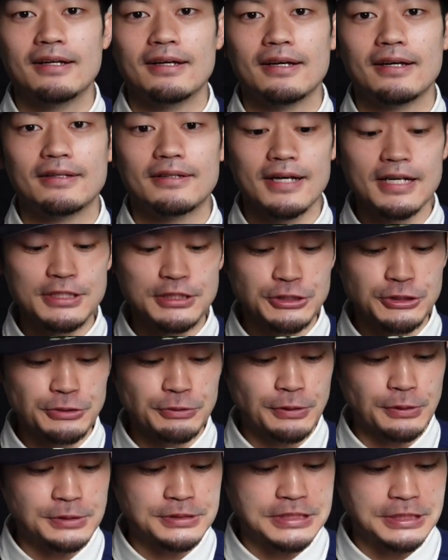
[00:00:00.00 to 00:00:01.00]
え第10位
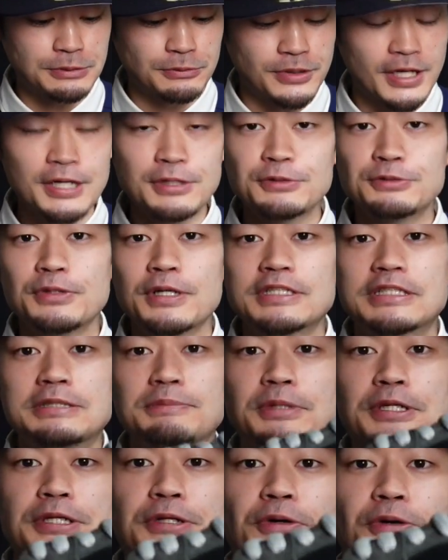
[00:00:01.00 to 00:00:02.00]
はこちらのダンク
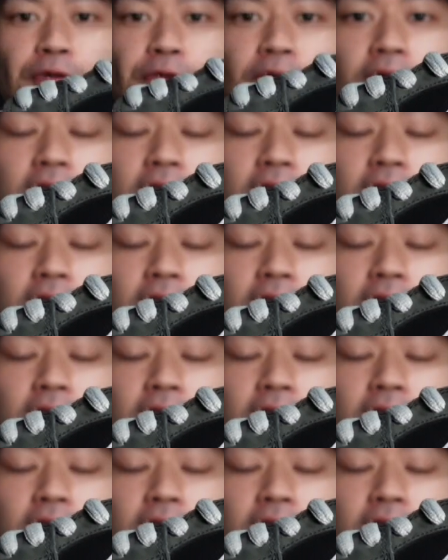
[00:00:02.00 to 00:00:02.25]
SB の、